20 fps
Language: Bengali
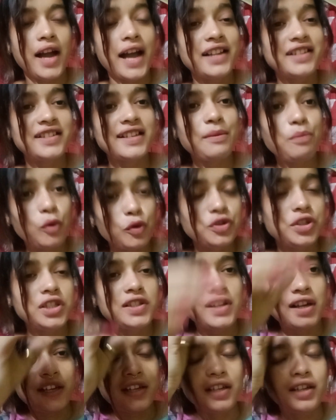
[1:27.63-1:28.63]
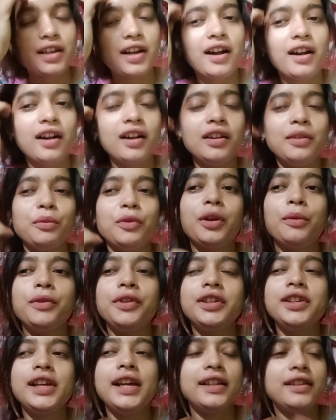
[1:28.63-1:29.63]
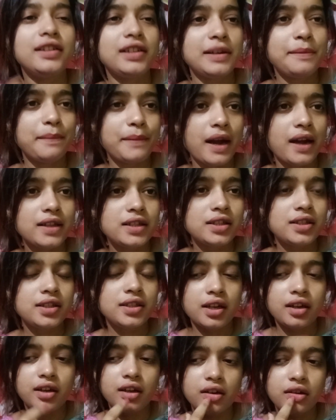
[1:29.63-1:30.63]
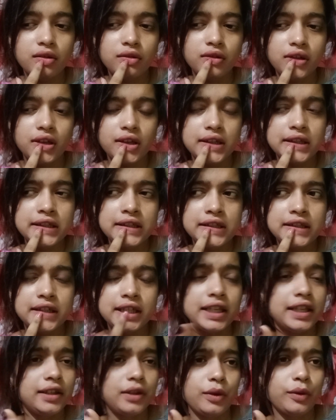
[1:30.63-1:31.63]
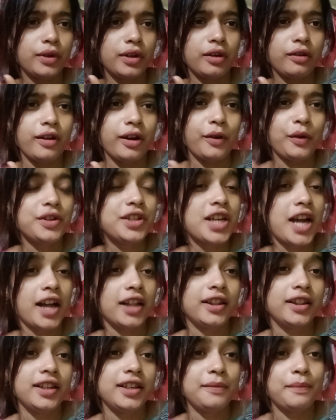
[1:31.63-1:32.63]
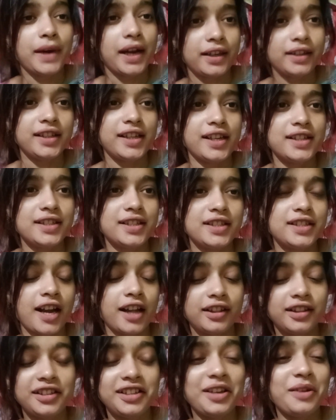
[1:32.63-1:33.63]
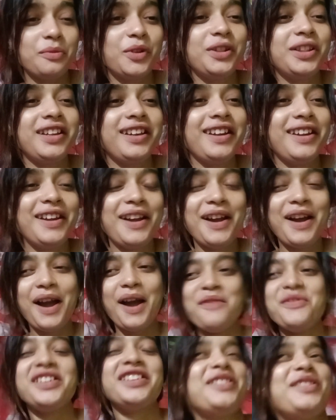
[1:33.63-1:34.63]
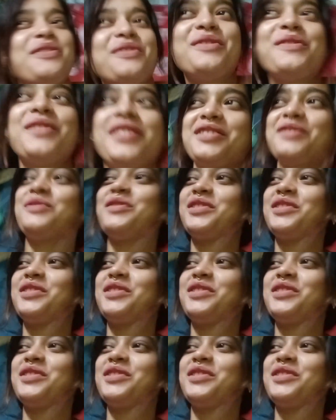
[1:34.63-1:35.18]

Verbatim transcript: আজকে পঁচিশ তারিখ আর মোটামুটি এদিকে পাঁচ আর ওদিকে তিন ধরে রাখো এখন সাত দিন বাকি আছে সাত দিনের মধ্যে আমি কী করবো কিছু